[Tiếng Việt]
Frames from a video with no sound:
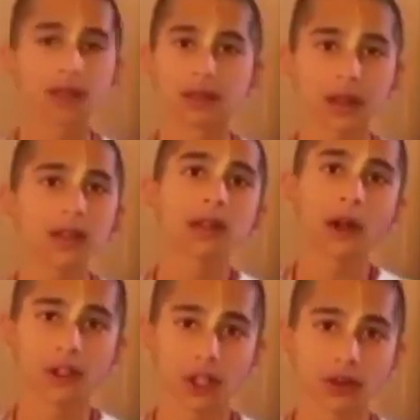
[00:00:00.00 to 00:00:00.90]
con người thật
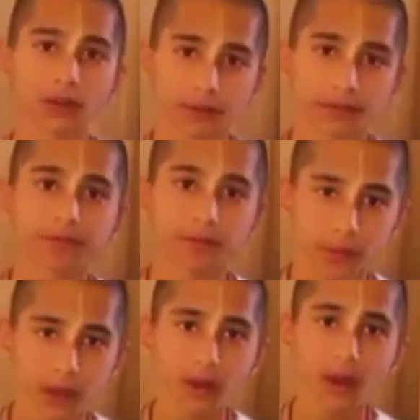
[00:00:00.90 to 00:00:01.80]
sự cho đến
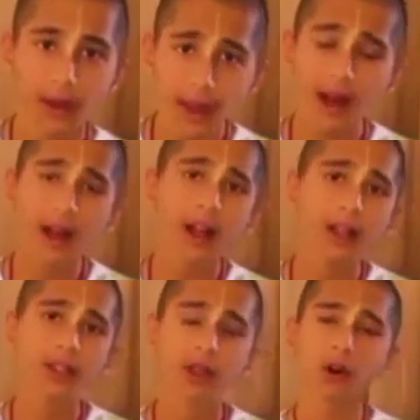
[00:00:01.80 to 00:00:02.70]
lúc đó chúng ta là
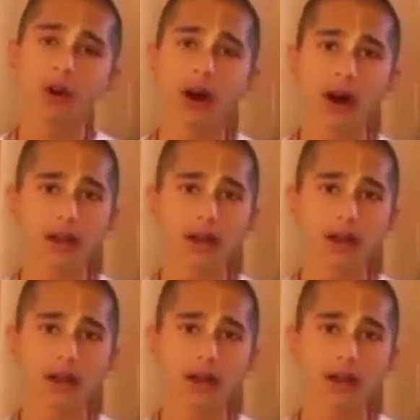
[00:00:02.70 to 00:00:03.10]
những sinh vật